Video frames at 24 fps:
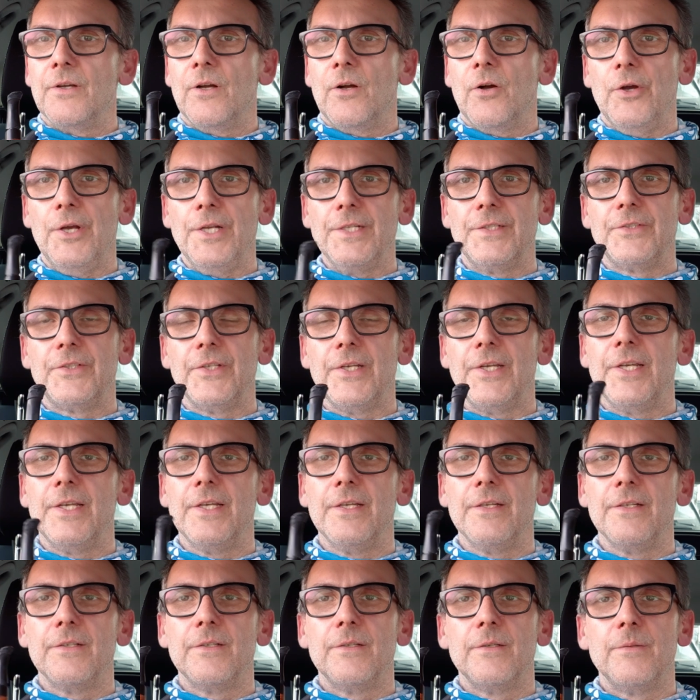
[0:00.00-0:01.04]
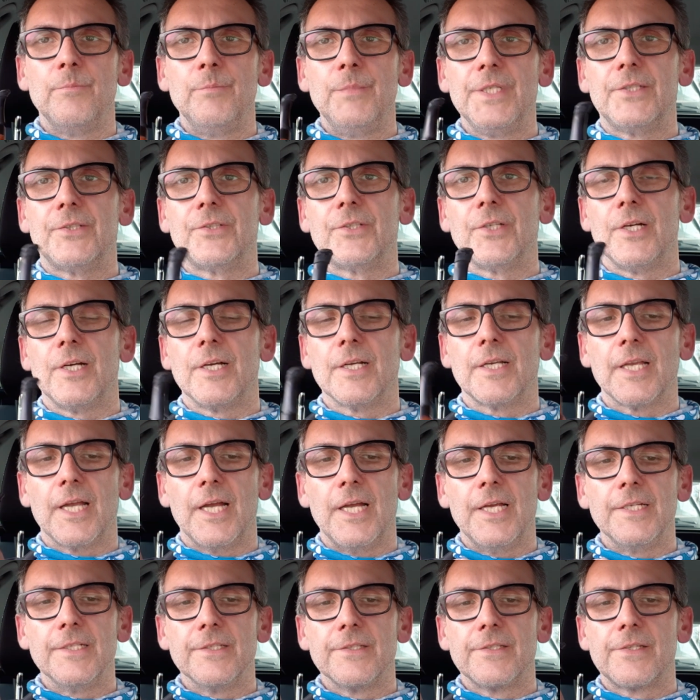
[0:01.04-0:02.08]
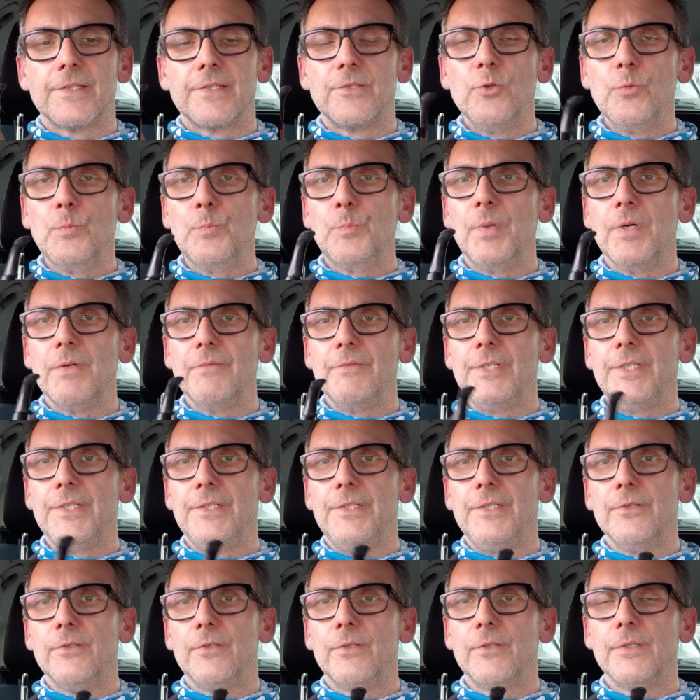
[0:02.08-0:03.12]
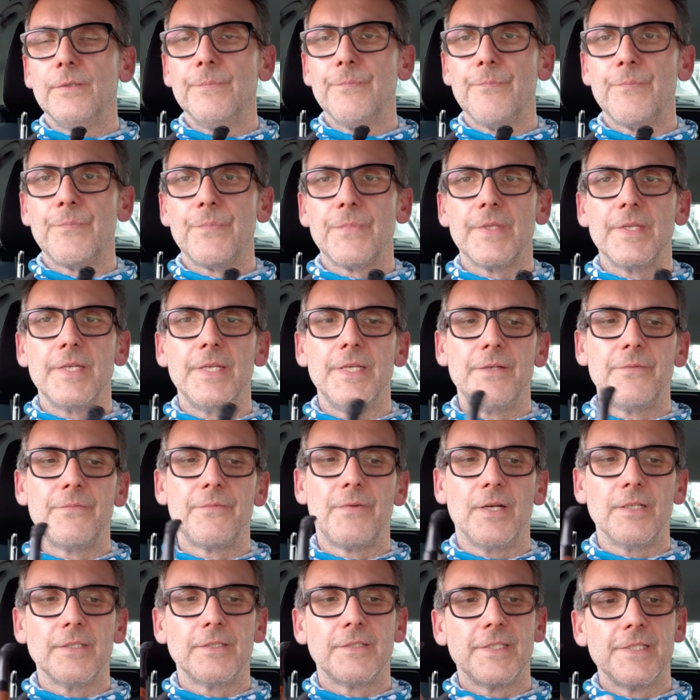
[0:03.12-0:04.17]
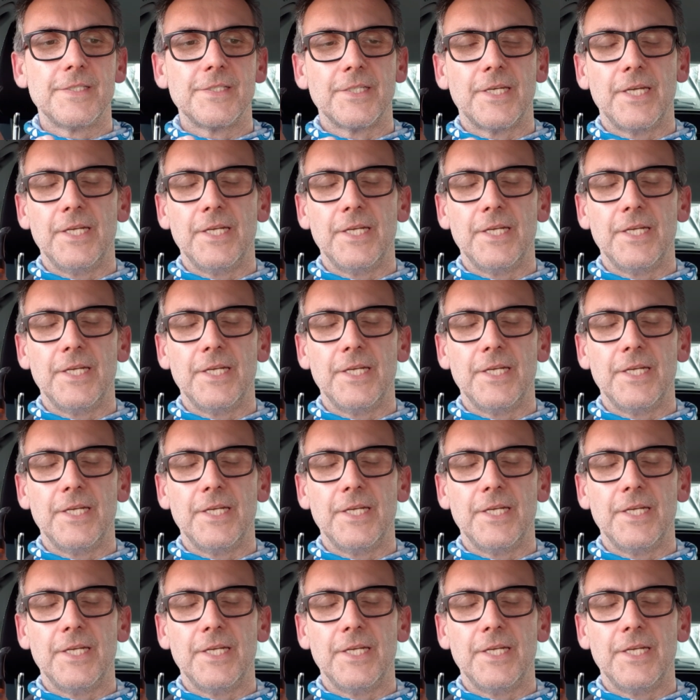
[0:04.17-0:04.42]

Heute Mittag ein super Video. Ich fand es